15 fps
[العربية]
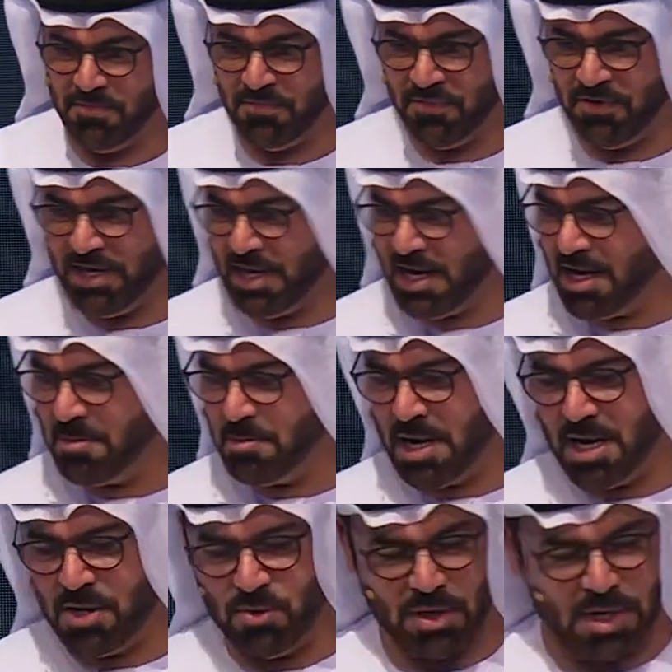فيها ما
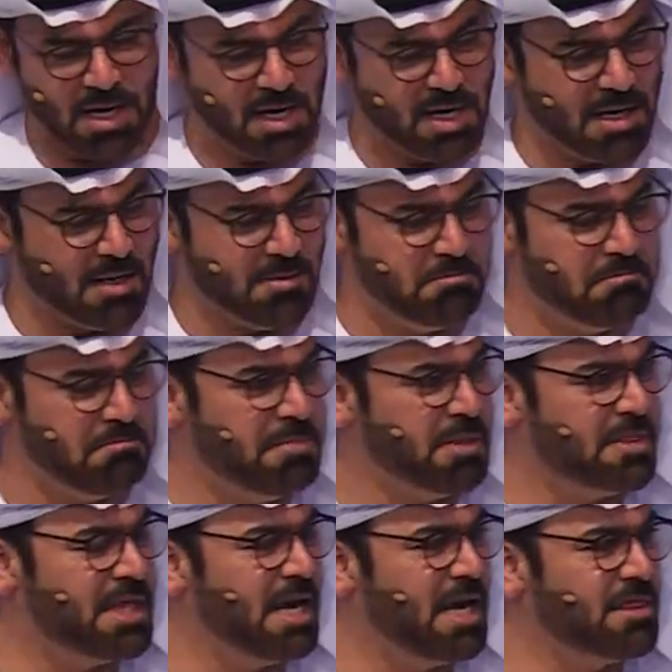يقارب
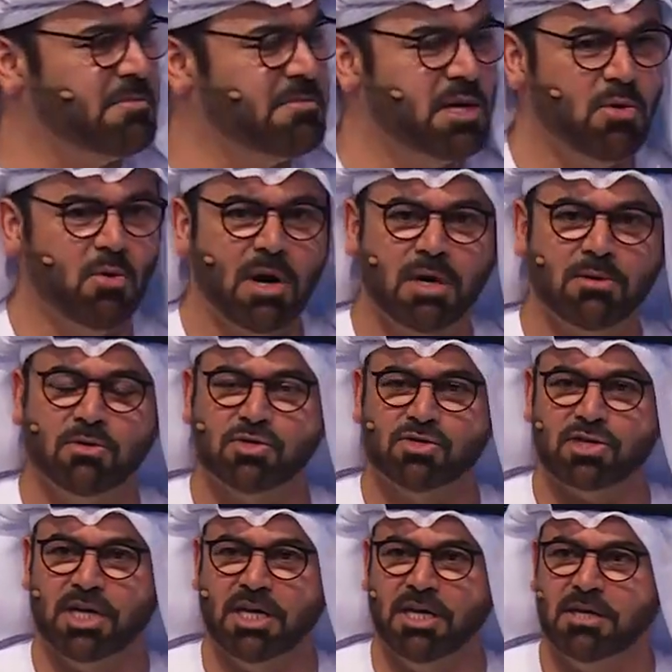
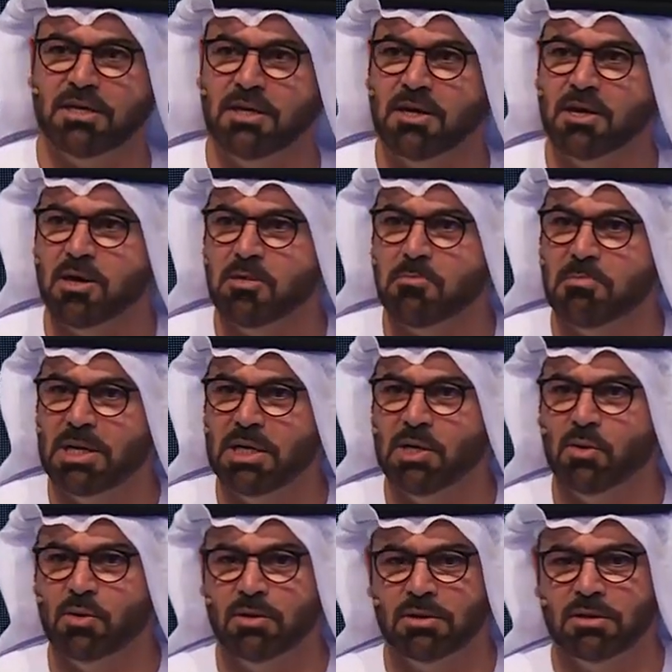321
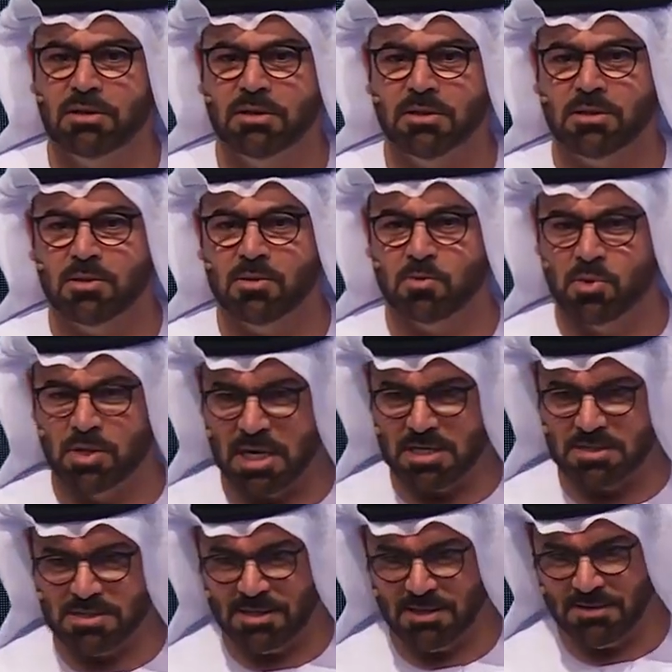مليون
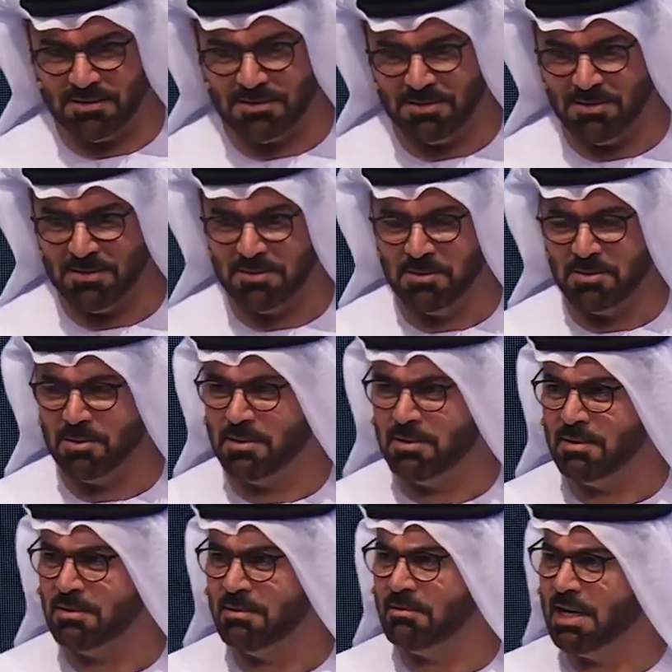مراسل
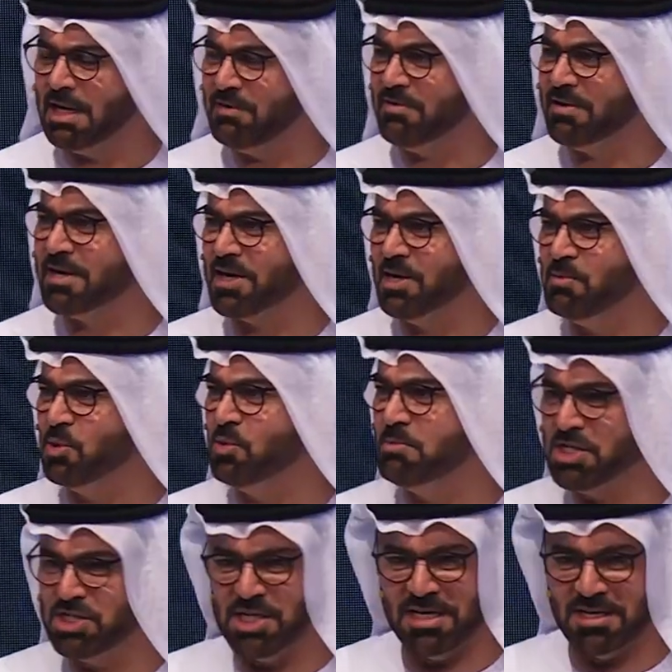وعلى فكرة يعملون
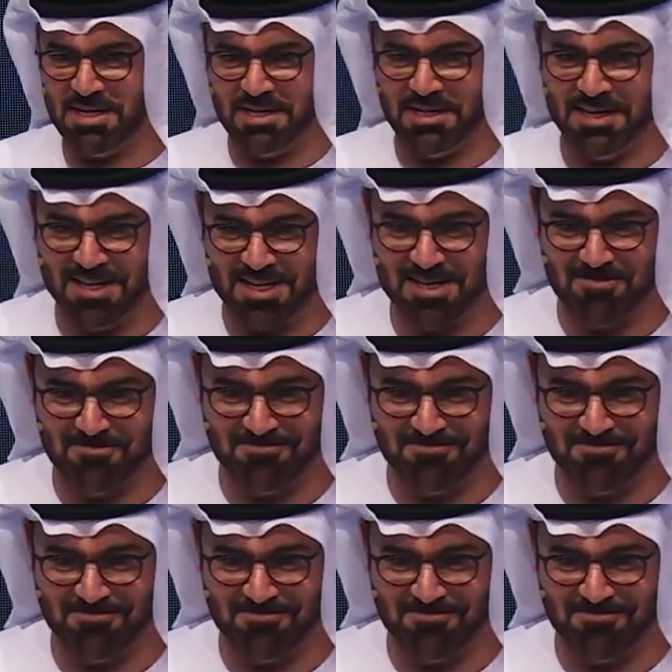مجانا هذيلا